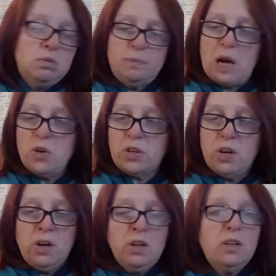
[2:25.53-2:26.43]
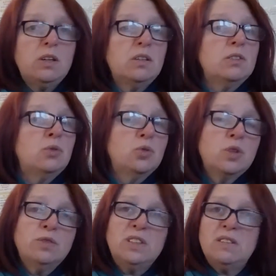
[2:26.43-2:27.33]
par le cœur, tout ce
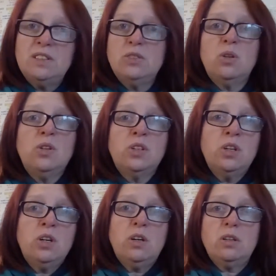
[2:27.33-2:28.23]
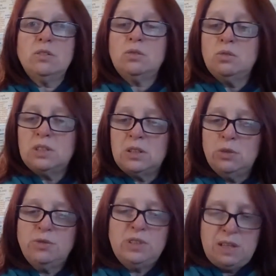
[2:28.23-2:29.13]
que vous avez sur le cœur, tout ce que
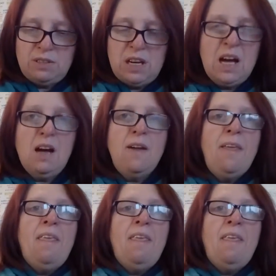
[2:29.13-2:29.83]
vous avez là,